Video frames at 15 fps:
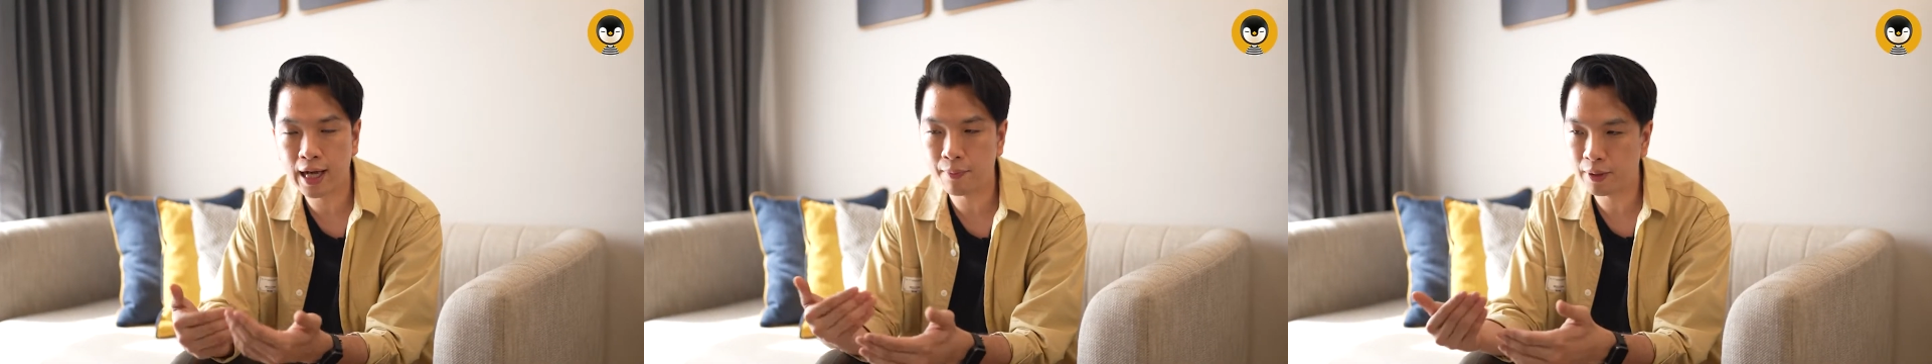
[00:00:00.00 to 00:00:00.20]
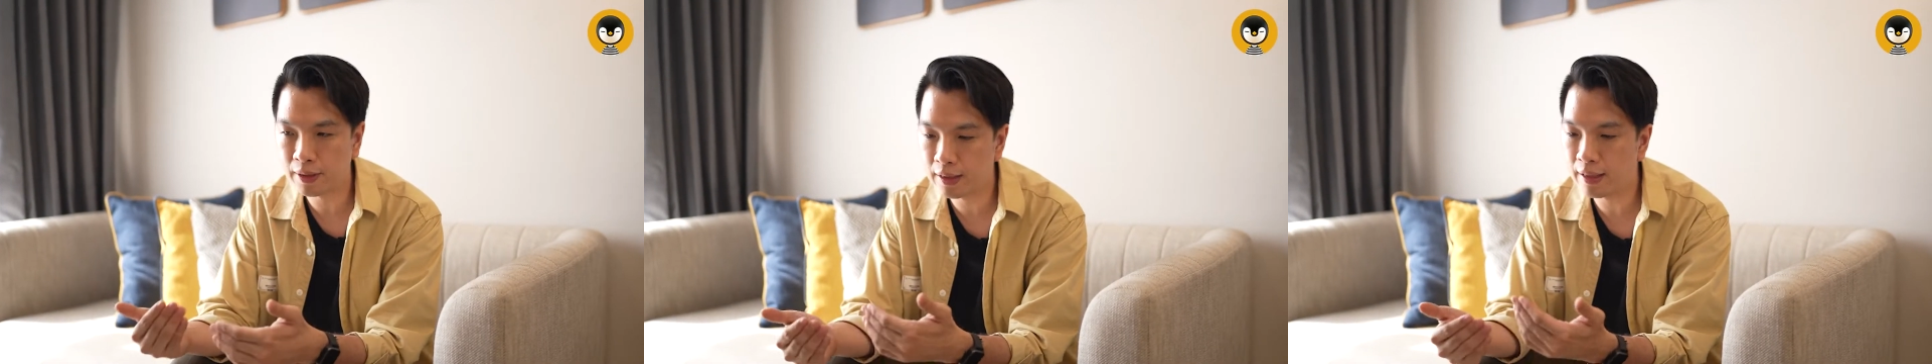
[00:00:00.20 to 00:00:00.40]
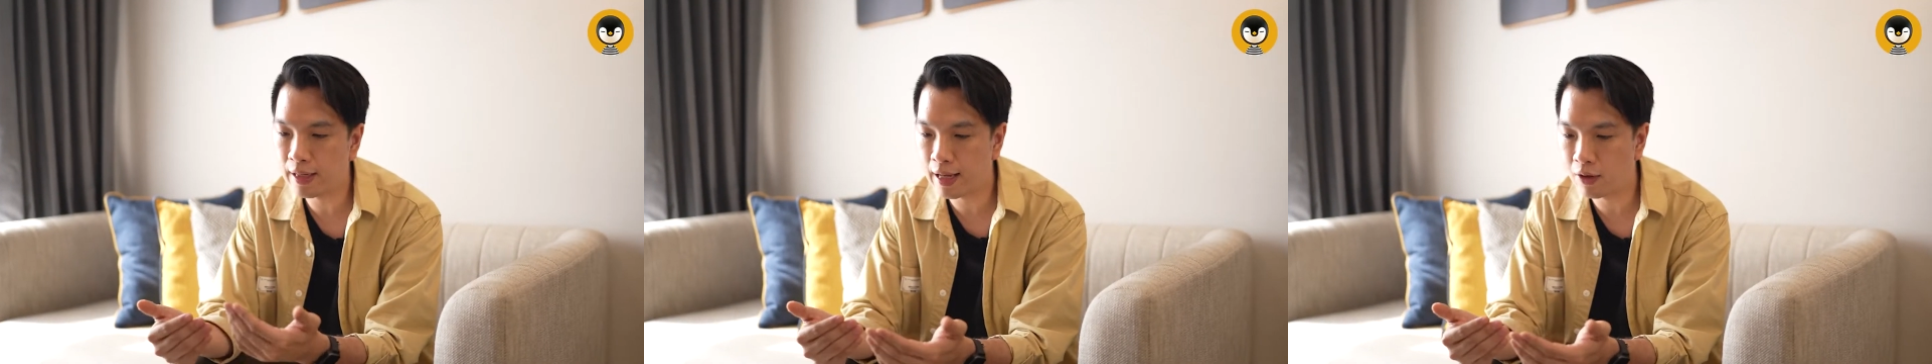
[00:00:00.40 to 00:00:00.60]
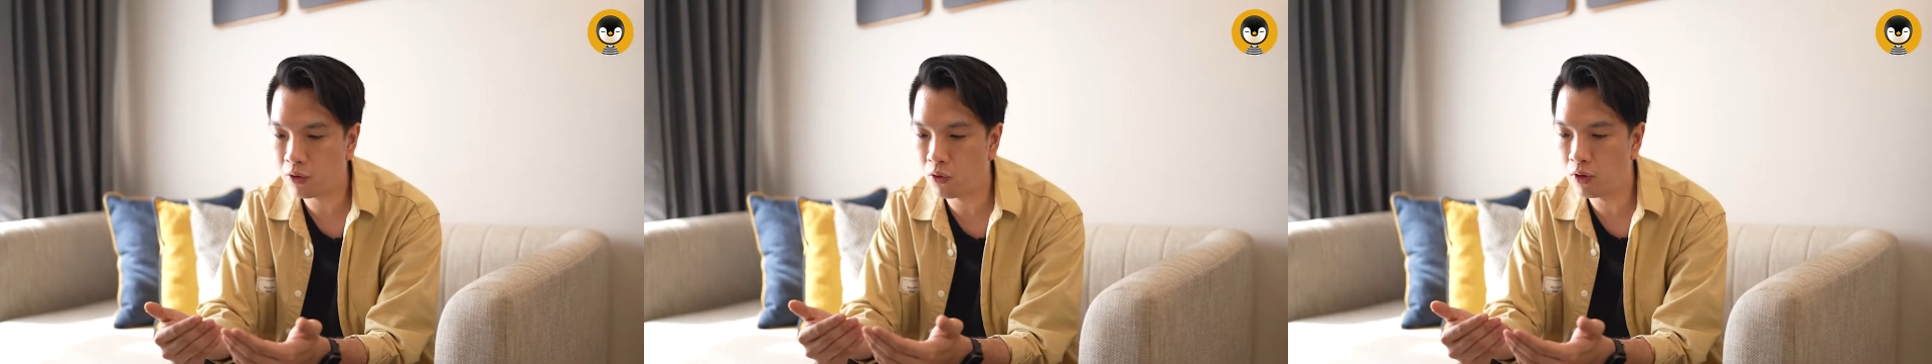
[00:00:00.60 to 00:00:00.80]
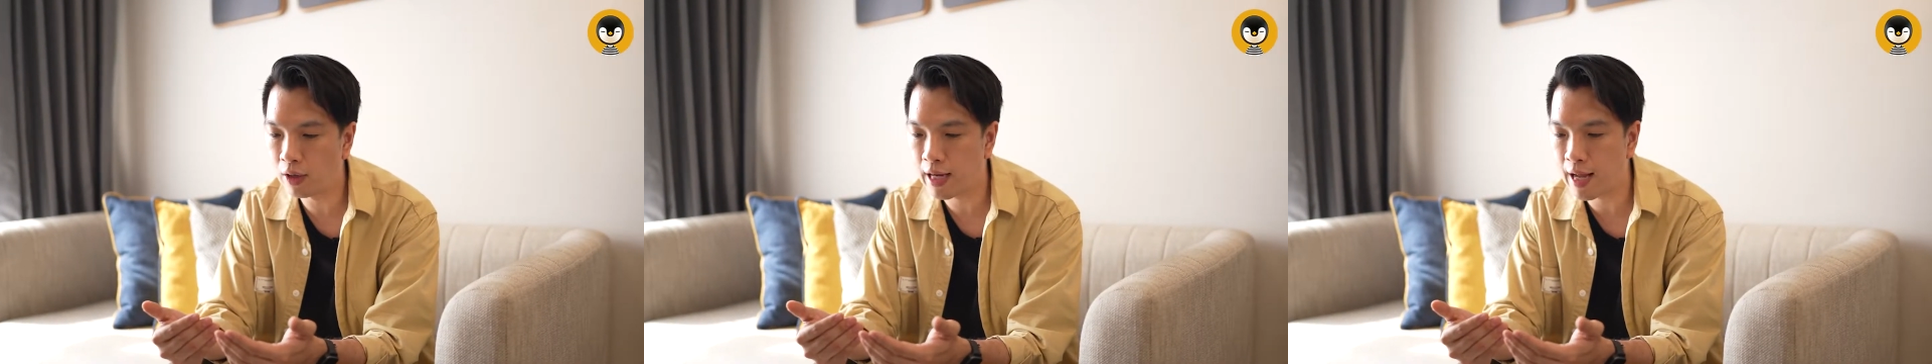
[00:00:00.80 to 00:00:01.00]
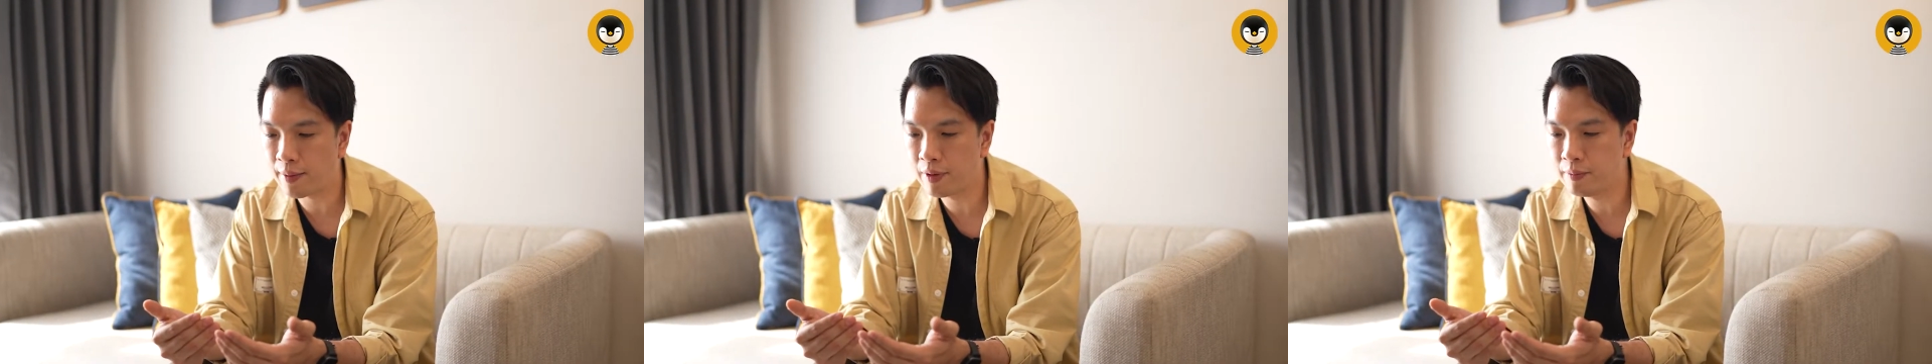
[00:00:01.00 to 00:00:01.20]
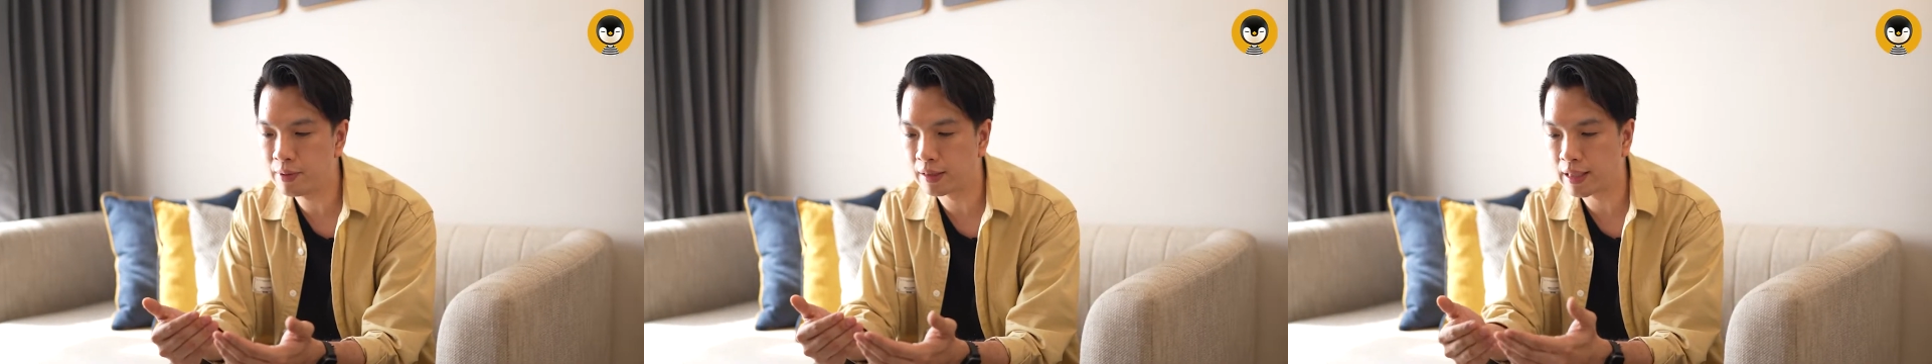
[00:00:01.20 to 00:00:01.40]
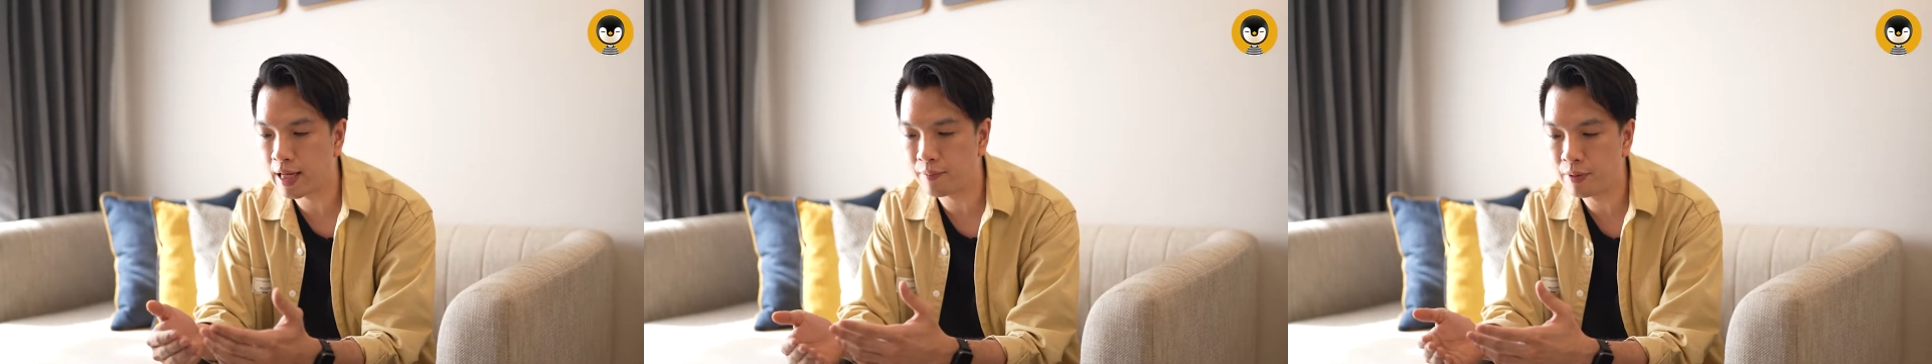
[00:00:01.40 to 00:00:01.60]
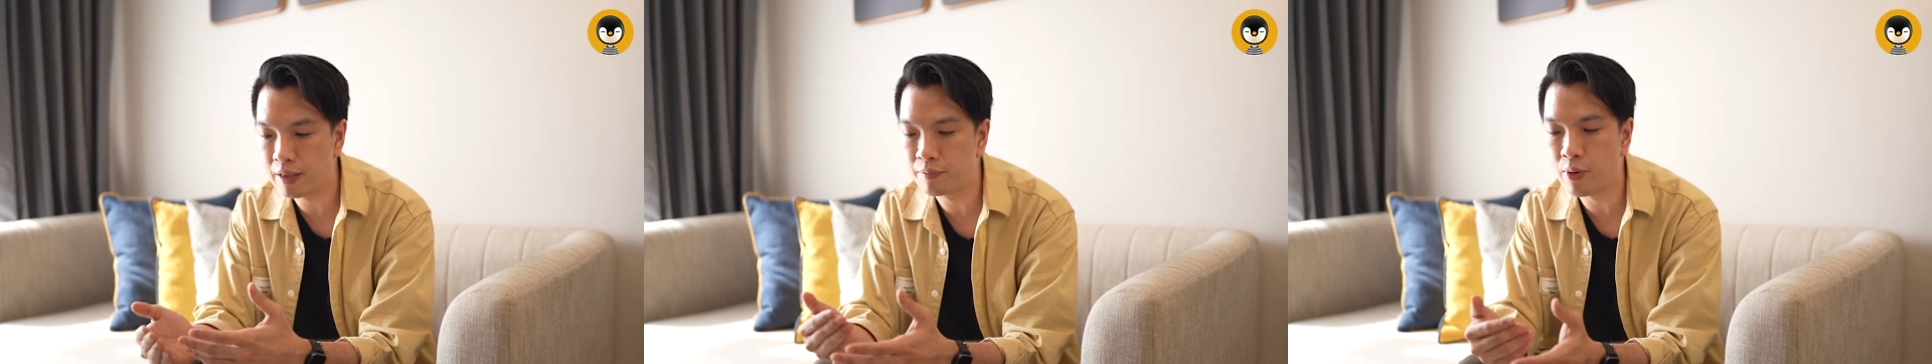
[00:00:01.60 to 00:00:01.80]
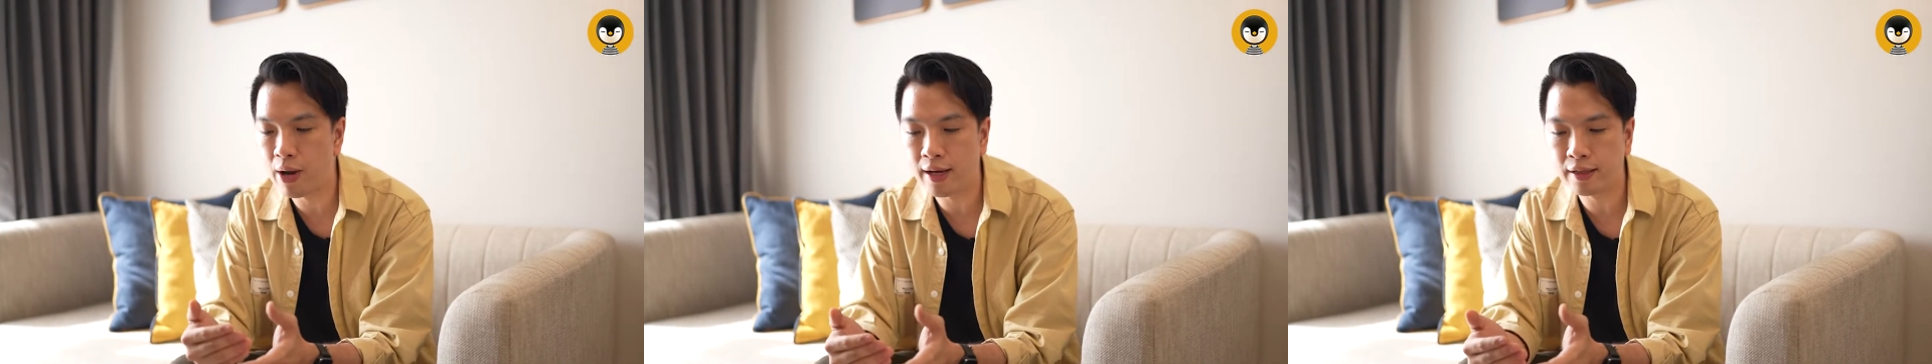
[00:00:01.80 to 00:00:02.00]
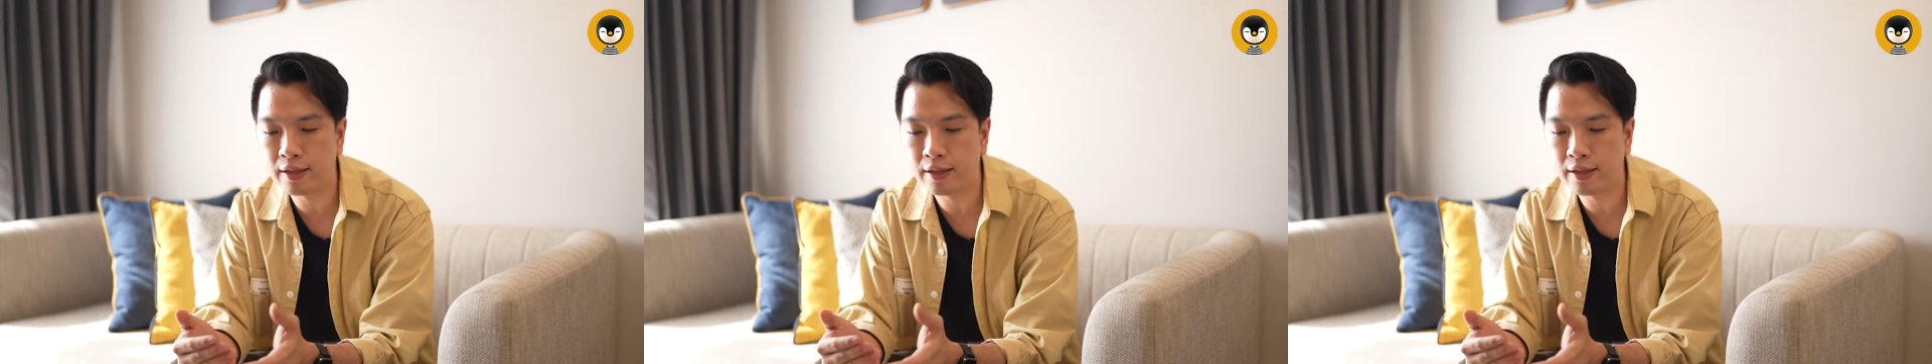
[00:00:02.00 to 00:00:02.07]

การพัฒนาาโครงการไม่เหมือนกันมีแบร